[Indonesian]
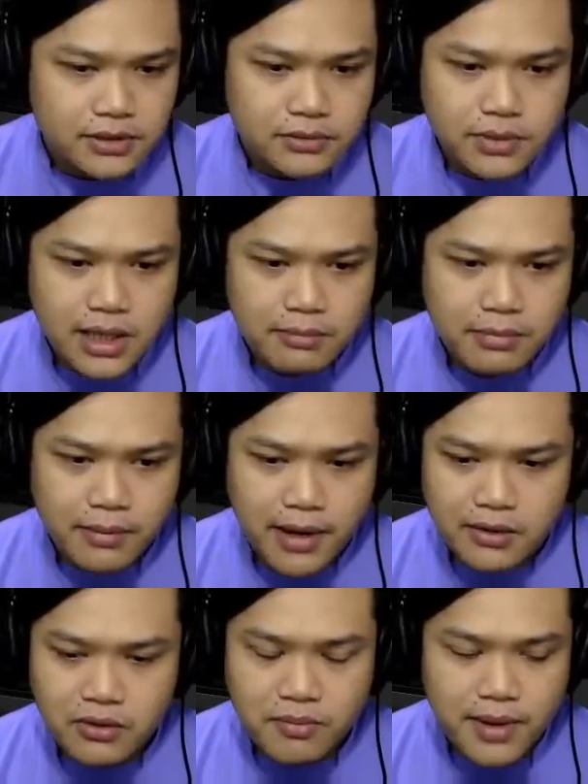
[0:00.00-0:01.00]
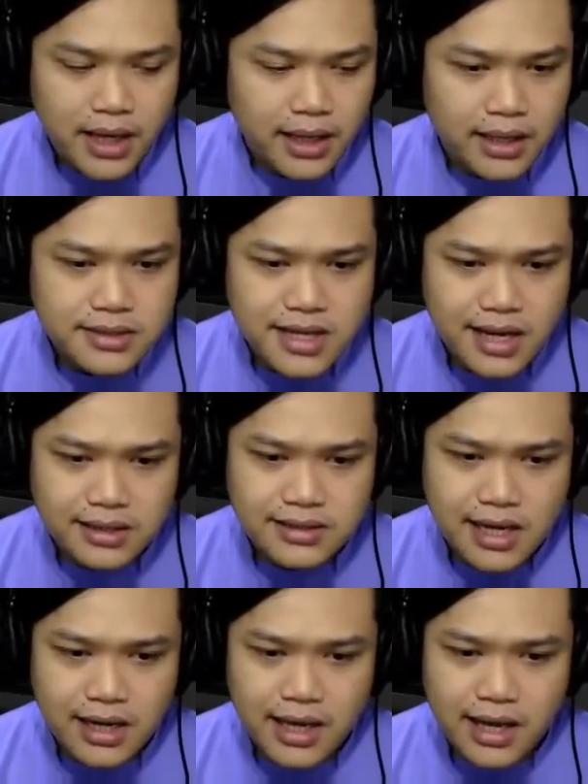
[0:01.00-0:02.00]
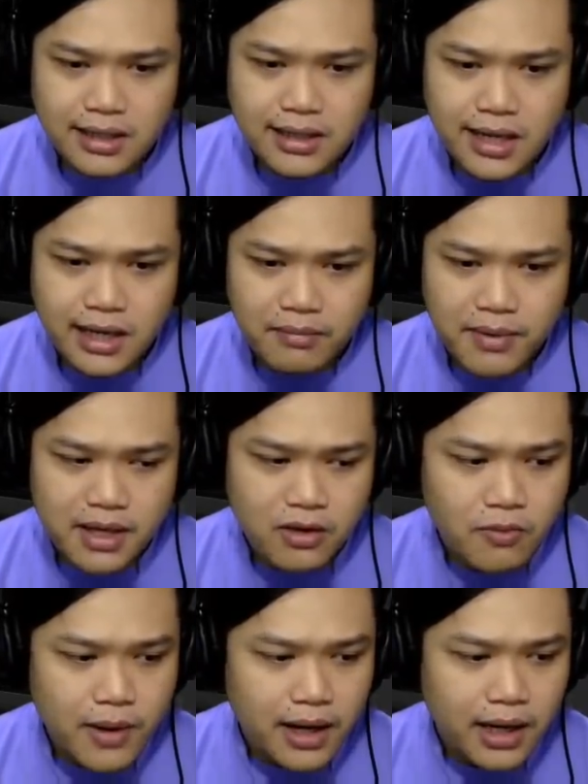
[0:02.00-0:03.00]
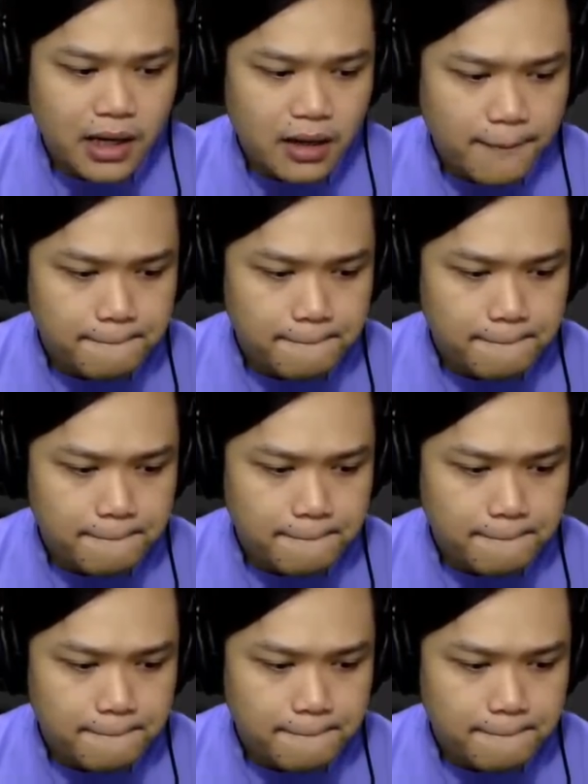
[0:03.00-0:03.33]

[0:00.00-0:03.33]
udah berapa kali gue pakai kan sekarang yang decap aja gue pakai ya